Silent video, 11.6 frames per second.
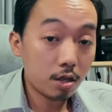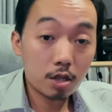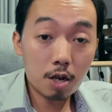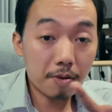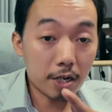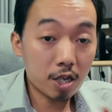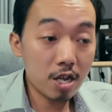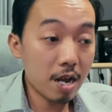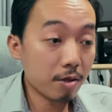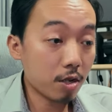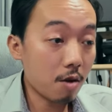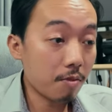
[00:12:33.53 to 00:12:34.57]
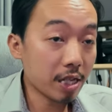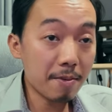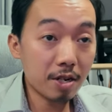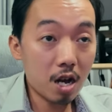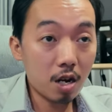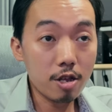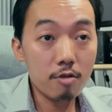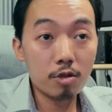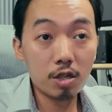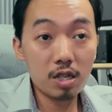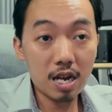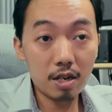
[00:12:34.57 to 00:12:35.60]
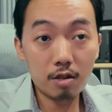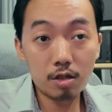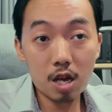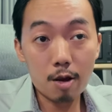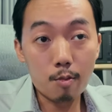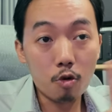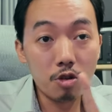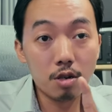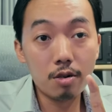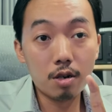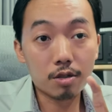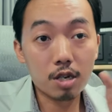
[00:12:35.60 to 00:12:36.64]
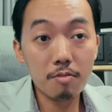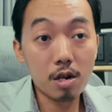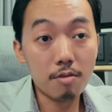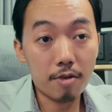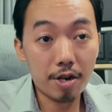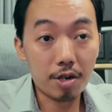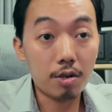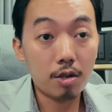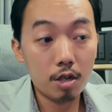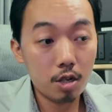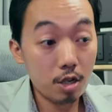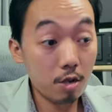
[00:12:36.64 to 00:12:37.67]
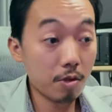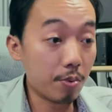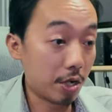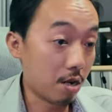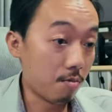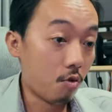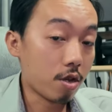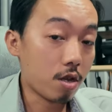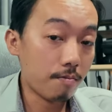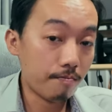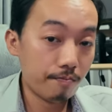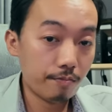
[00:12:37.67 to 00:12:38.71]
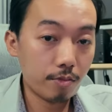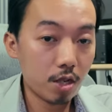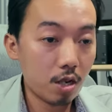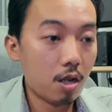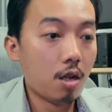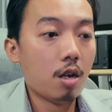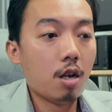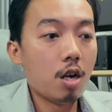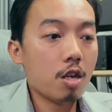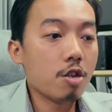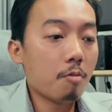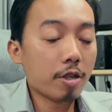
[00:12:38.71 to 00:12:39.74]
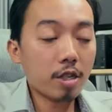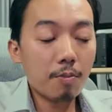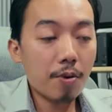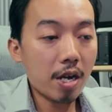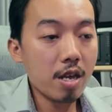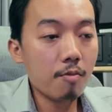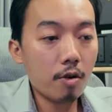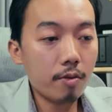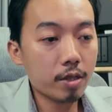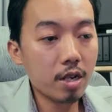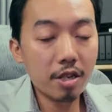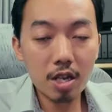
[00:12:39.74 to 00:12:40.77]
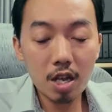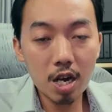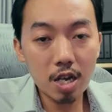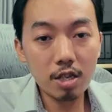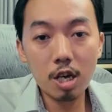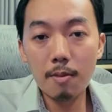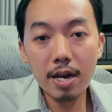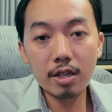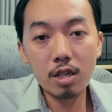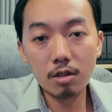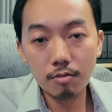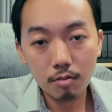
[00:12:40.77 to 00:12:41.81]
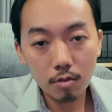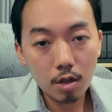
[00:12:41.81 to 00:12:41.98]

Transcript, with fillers: search party app bằng bàn tay mà đo là nhom chưa chẹt nên sao là mối dư ở sim element nhưng nó phở mùi ấy nhưng mà sao pay bộ vào sân thì cái hãy giờ bàn tiếp